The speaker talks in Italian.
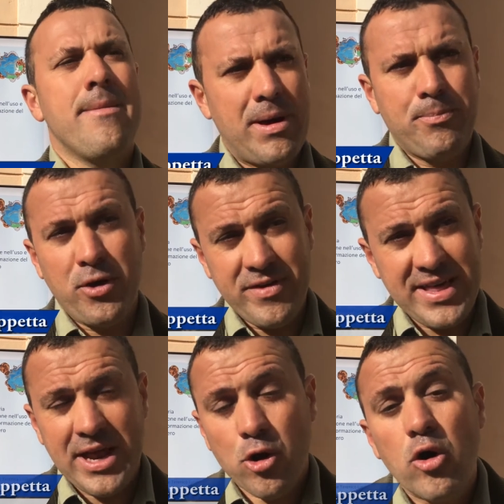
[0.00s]
per poi
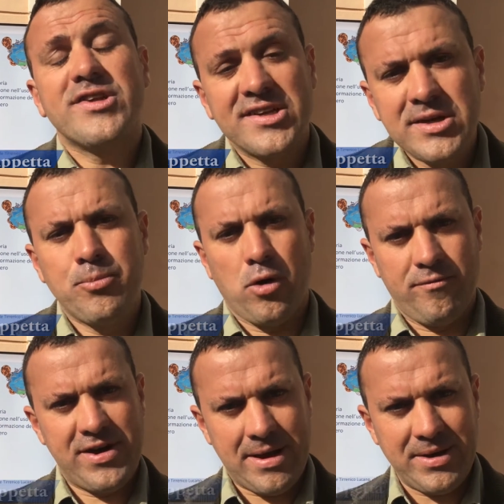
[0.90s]
vedere cosa si può
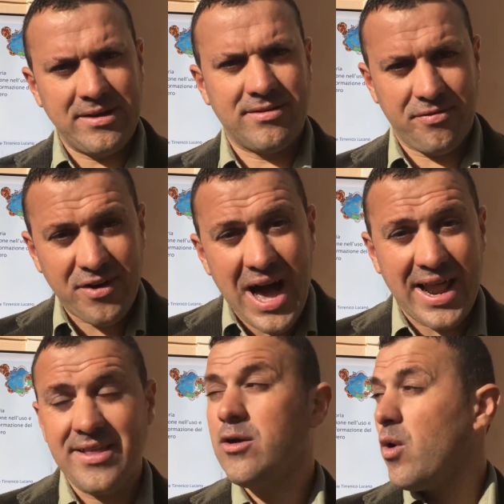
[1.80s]
veramente
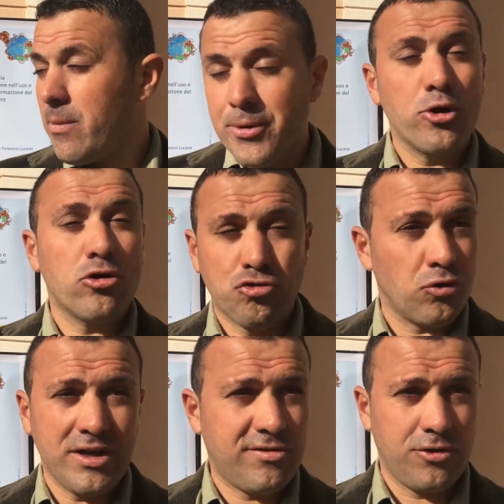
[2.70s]
fare di quel
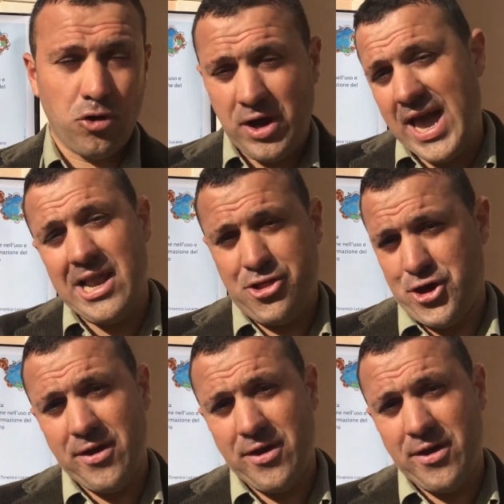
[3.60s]
prodotto ittico che è al